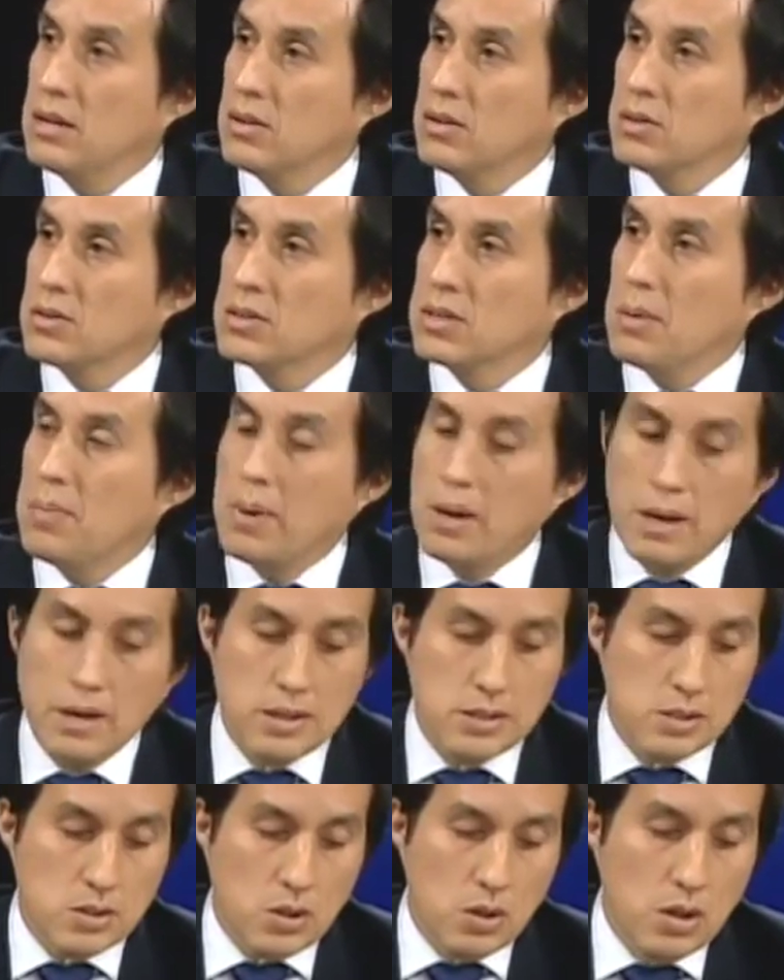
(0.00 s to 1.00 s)
¿no? Entonces para
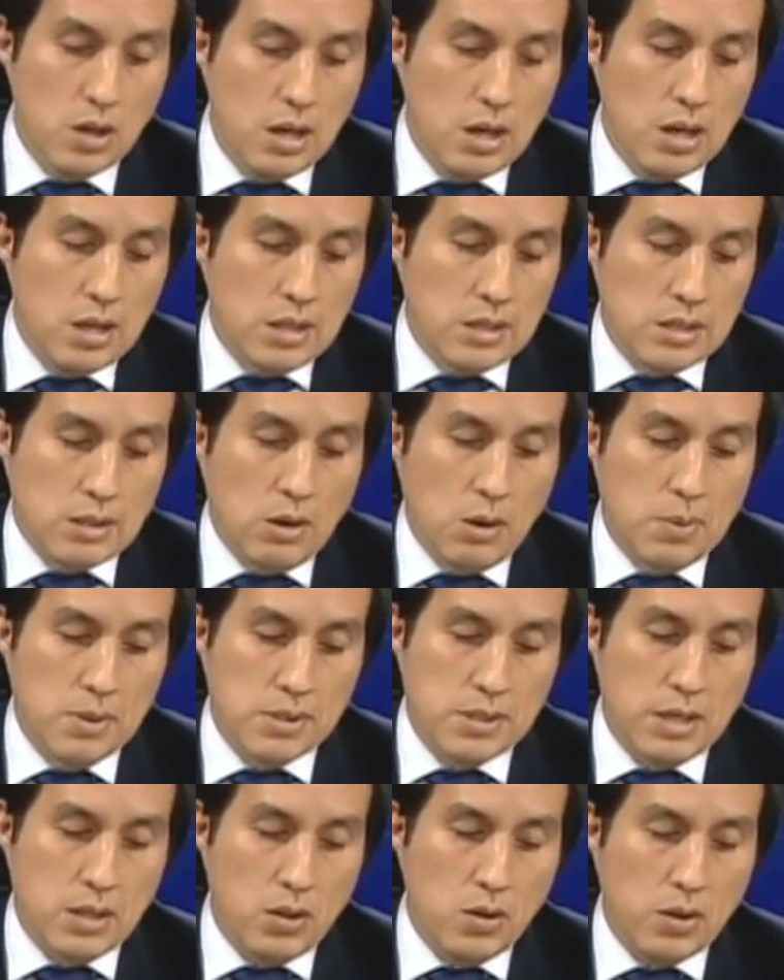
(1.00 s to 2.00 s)
esto estamos
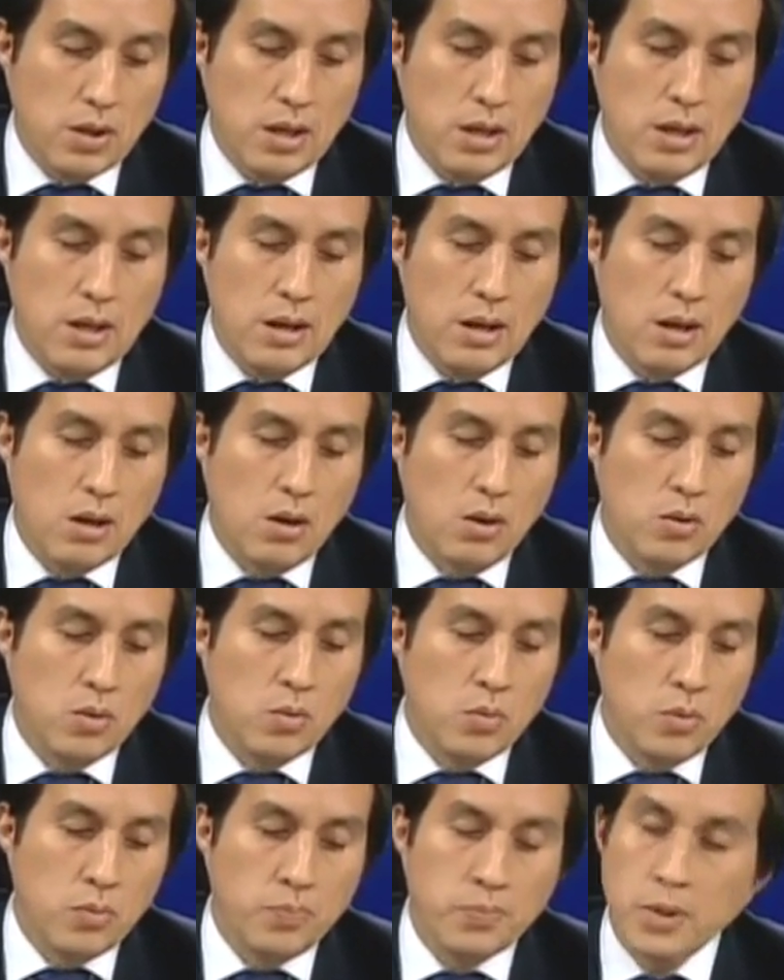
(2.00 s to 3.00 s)
pensando que
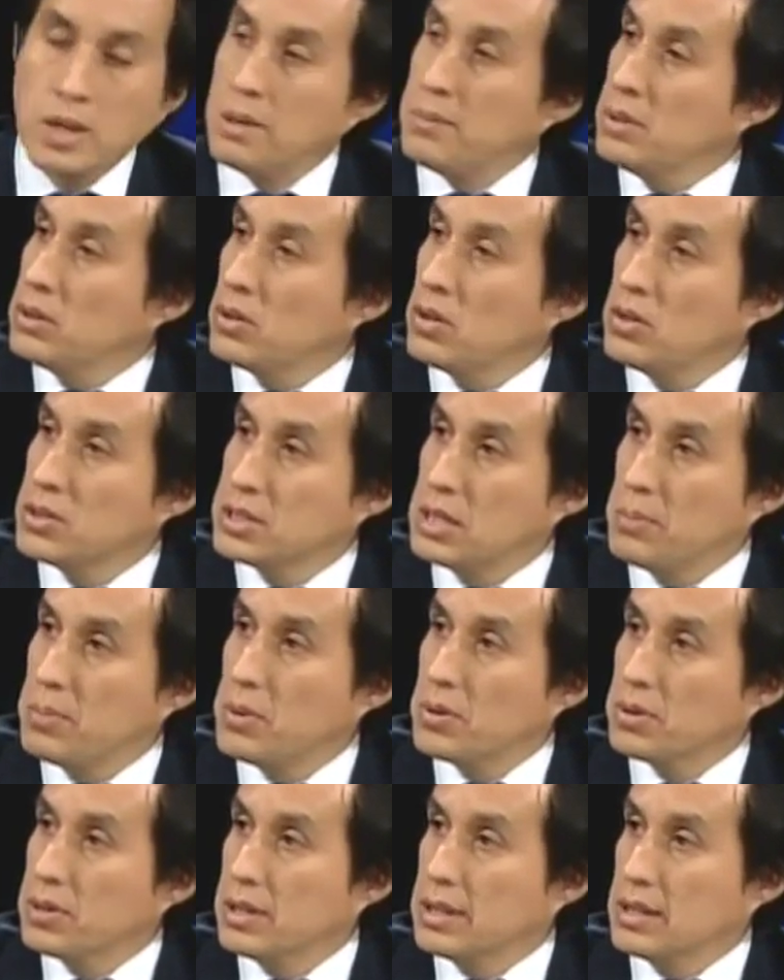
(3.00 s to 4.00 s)
con un incremento de los
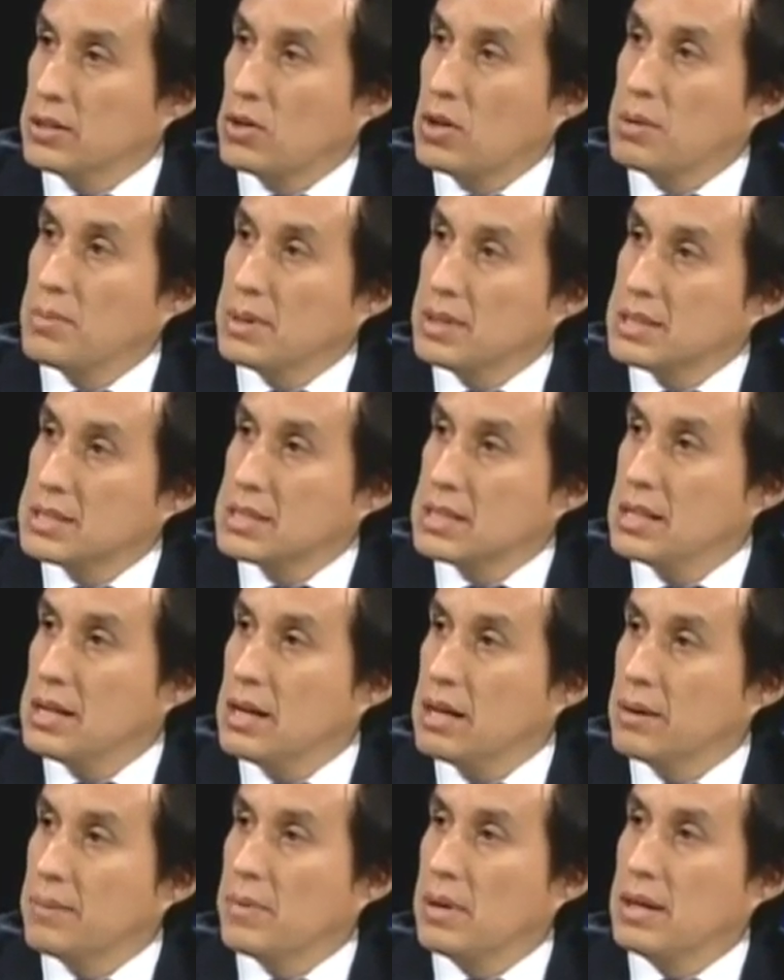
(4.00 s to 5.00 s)
aportes que normalmente
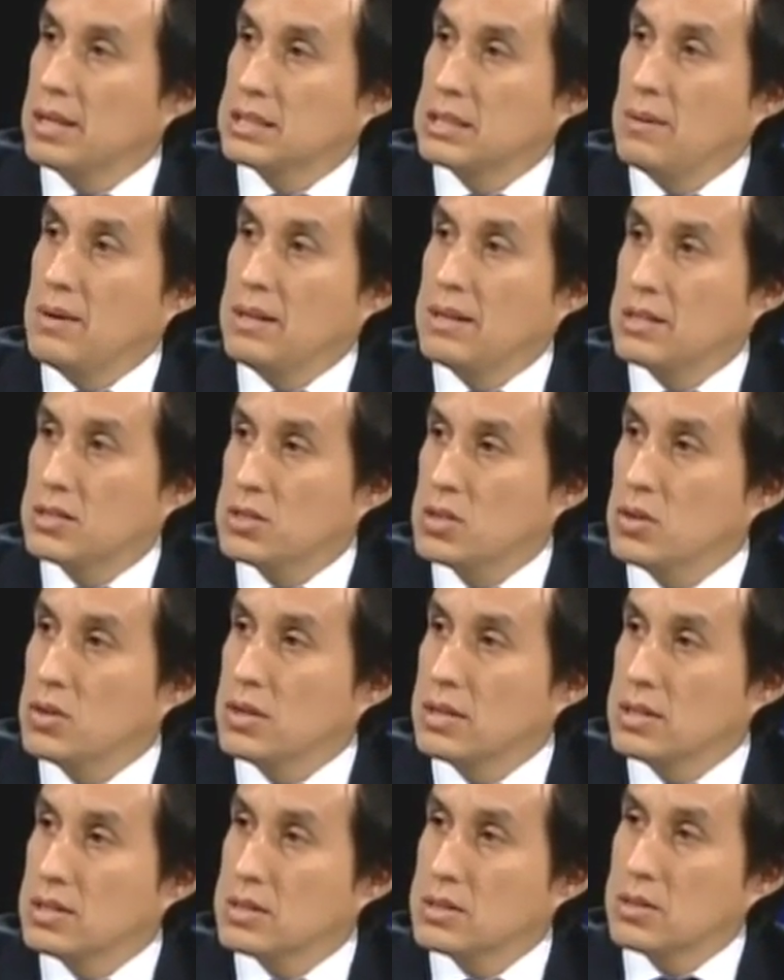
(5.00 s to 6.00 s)
sean en las
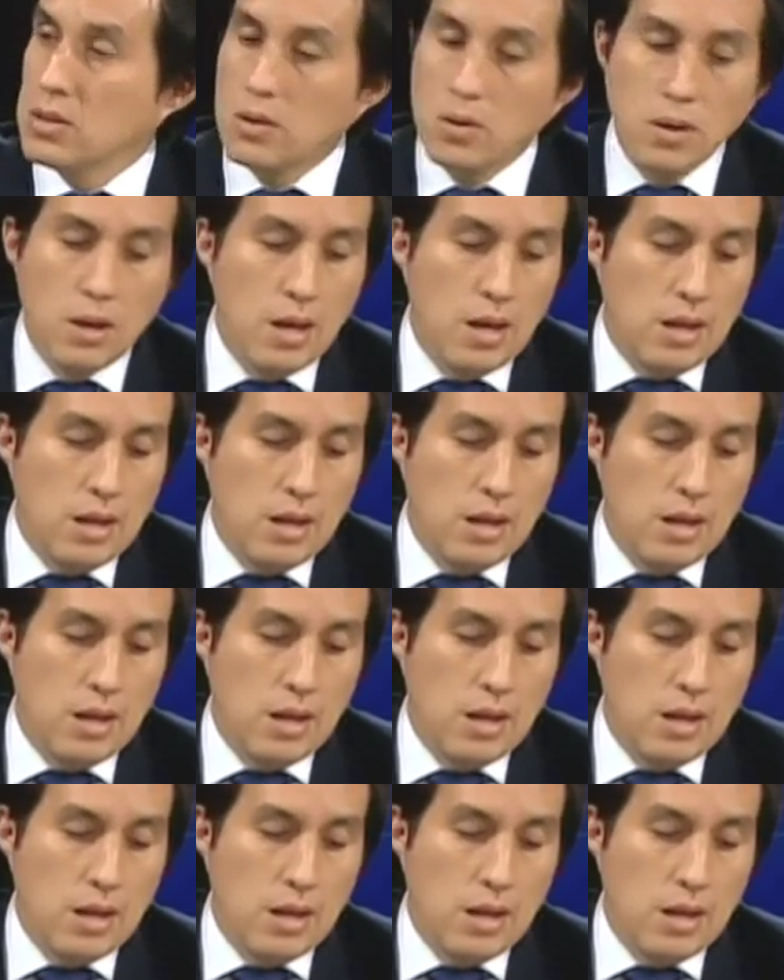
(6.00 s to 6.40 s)
habitaciones ¿no?